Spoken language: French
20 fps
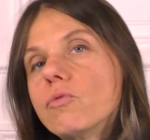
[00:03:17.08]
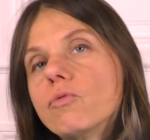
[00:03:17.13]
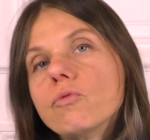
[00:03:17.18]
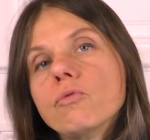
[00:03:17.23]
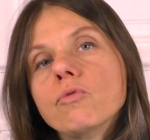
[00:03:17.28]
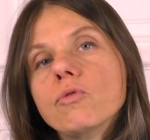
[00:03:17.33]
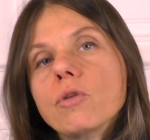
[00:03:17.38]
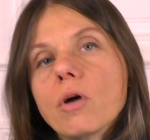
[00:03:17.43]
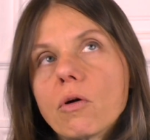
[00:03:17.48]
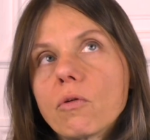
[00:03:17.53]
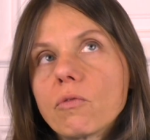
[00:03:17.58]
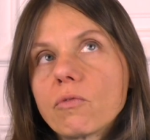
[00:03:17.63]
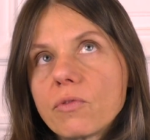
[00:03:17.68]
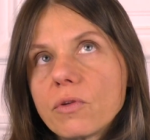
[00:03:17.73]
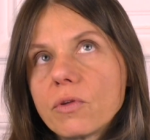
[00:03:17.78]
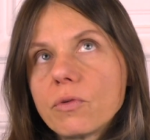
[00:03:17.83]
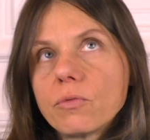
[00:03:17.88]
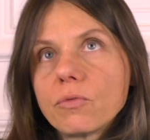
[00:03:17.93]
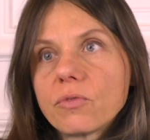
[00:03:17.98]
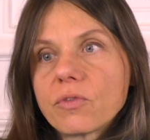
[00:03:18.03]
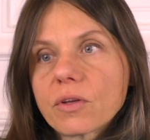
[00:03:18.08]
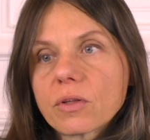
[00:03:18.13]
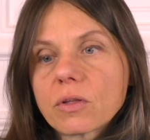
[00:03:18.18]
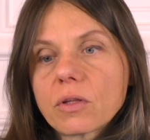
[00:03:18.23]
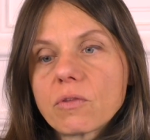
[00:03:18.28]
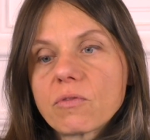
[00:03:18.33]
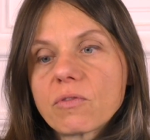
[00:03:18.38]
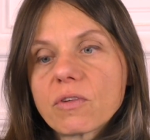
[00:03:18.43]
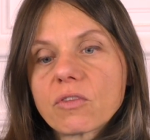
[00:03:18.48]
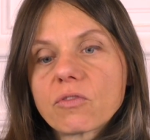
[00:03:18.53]
une, envie d'une
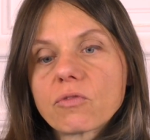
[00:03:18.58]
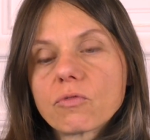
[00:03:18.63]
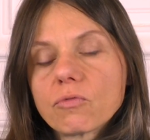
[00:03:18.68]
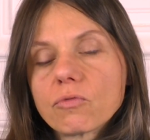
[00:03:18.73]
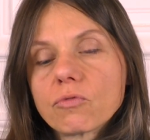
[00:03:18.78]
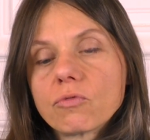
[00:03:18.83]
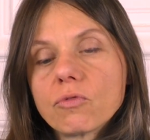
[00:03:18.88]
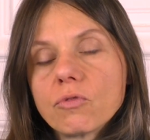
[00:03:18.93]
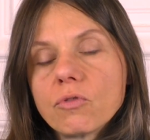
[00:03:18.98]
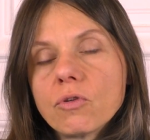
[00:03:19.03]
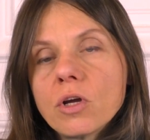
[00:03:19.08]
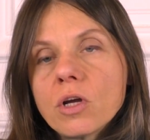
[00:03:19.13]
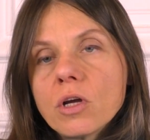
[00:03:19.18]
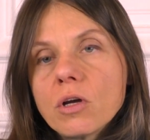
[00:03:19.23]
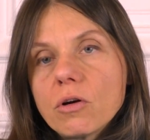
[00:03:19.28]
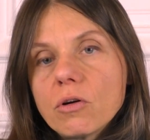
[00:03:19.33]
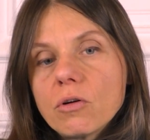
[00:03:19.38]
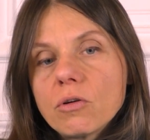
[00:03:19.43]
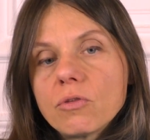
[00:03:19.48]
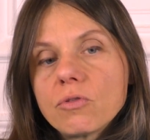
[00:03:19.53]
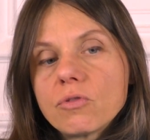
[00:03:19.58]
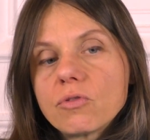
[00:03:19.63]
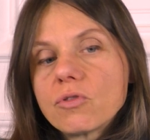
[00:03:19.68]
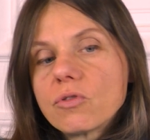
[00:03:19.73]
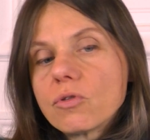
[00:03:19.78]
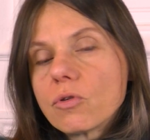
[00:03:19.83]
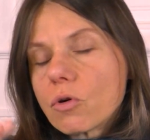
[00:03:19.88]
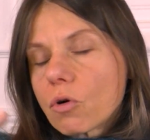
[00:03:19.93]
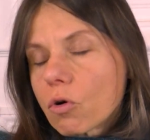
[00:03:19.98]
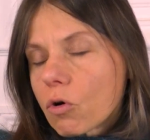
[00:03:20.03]
certaine façon de
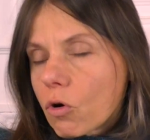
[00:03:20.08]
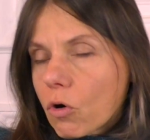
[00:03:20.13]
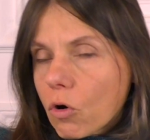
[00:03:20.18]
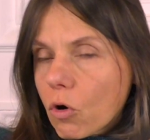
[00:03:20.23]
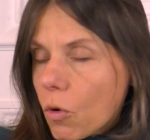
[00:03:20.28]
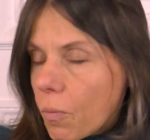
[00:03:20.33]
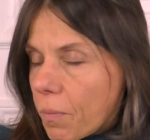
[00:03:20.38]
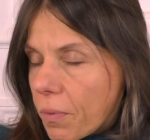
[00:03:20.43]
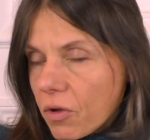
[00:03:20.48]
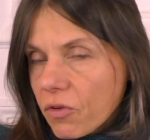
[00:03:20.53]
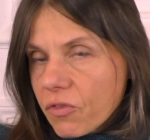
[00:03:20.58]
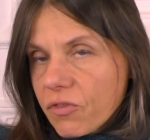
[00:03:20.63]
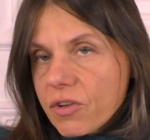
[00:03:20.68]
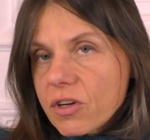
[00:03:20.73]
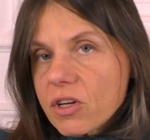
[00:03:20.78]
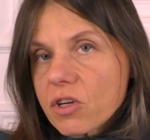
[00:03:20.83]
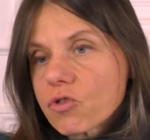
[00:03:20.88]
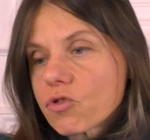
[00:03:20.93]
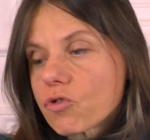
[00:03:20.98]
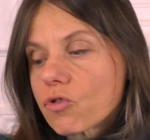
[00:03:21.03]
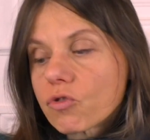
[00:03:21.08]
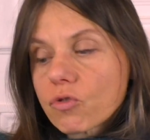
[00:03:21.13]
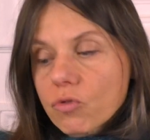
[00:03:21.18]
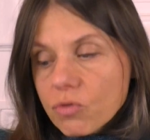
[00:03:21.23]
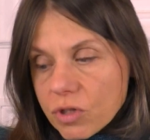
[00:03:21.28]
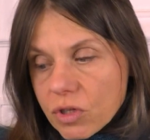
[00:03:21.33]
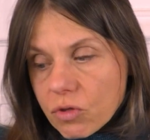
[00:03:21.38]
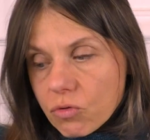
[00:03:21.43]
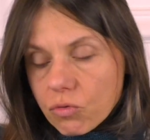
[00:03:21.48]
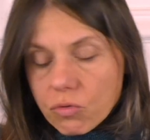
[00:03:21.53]
euh, repenser les choses.
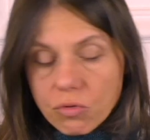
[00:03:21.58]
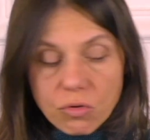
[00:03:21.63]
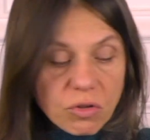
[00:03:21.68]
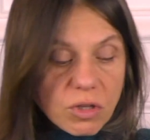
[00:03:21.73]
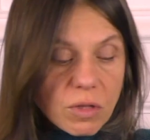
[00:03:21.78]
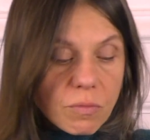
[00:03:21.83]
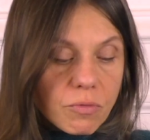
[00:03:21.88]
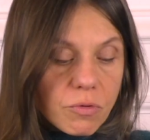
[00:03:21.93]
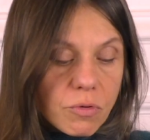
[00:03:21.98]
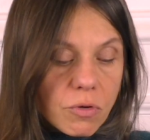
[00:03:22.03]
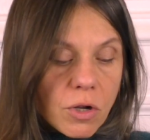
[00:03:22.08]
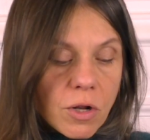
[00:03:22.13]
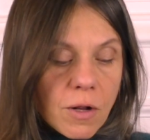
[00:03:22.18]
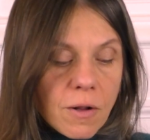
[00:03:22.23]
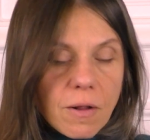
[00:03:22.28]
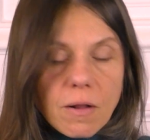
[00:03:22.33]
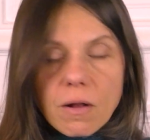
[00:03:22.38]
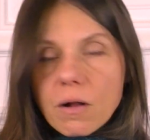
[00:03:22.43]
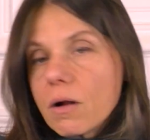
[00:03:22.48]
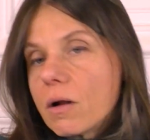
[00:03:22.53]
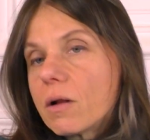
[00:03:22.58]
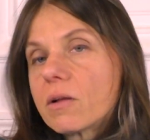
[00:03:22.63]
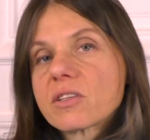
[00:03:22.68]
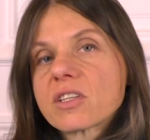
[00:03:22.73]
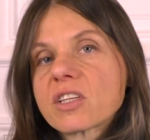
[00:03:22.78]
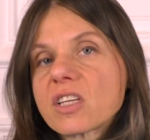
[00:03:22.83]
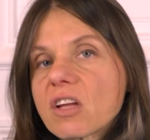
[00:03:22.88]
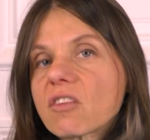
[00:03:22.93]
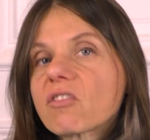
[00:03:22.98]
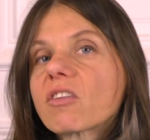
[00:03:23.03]
On est tout au début,
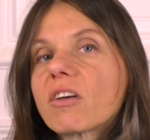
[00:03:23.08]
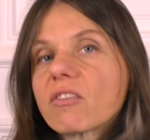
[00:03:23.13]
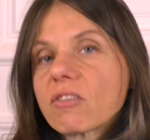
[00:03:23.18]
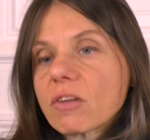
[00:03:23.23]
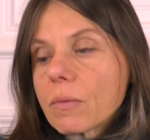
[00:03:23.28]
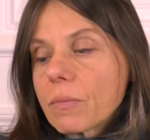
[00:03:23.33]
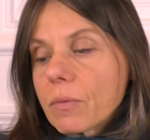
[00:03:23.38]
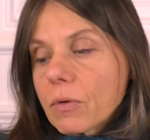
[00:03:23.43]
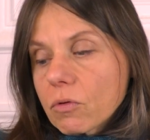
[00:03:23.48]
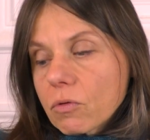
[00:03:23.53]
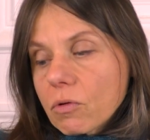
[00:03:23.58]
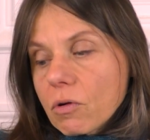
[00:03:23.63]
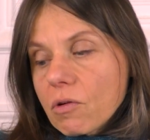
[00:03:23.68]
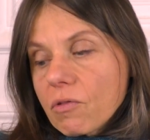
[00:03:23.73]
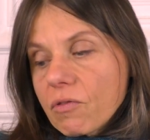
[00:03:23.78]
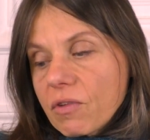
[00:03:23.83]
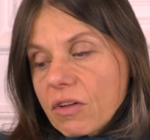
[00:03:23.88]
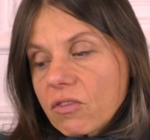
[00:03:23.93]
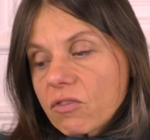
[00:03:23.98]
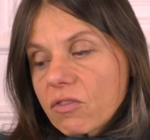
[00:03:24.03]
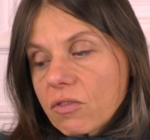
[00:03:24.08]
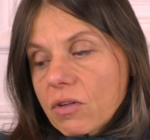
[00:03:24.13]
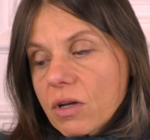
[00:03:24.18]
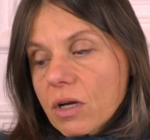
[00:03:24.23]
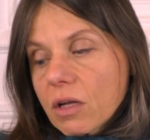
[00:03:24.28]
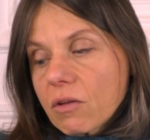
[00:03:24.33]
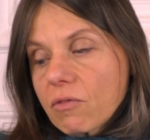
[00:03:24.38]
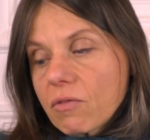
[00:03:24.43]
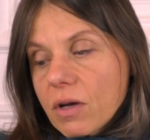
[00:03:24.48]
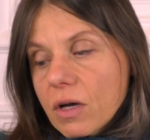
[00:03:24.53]
ce qui est très important en fait, c'est
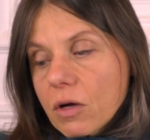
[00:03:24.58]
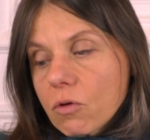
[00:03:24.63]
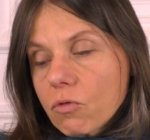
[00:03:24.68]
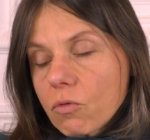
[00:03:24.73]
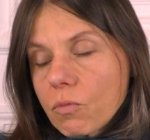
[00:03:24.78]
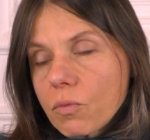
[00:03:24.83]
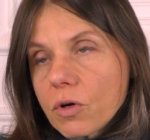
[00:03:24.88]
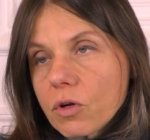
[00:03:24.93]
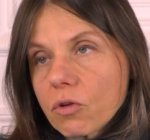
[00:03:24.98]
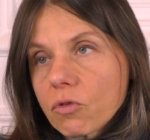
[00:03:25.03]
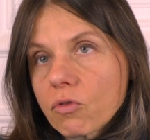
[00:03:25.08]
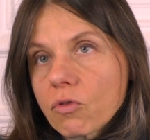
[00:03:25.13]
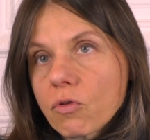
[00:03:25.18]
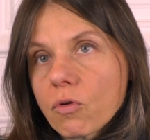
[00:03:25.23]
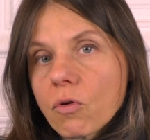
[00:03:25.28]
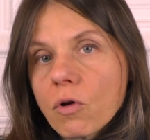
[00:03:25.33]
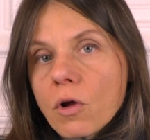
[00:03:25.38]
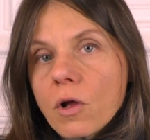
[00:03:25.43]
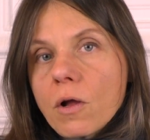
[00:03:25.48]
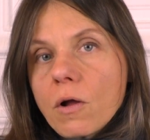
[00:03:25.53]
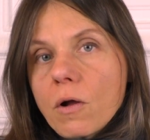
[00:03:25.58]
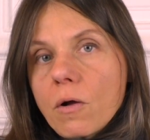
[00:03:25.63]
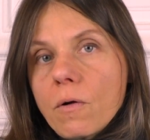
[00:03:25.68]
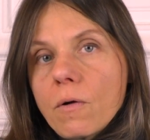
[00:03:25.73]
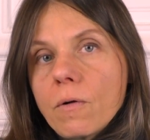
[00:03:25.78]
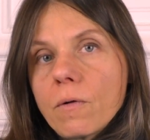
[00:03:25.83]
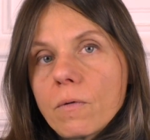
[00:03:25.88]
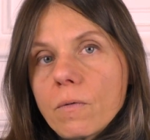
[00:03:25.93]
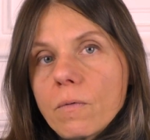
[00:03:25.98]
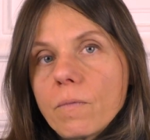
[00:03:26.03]
d'arriver à comprendre que
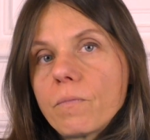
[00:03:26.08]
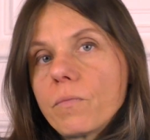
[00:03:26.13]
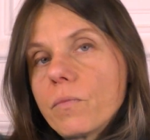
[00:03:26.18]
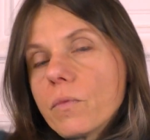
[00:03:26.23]
euh,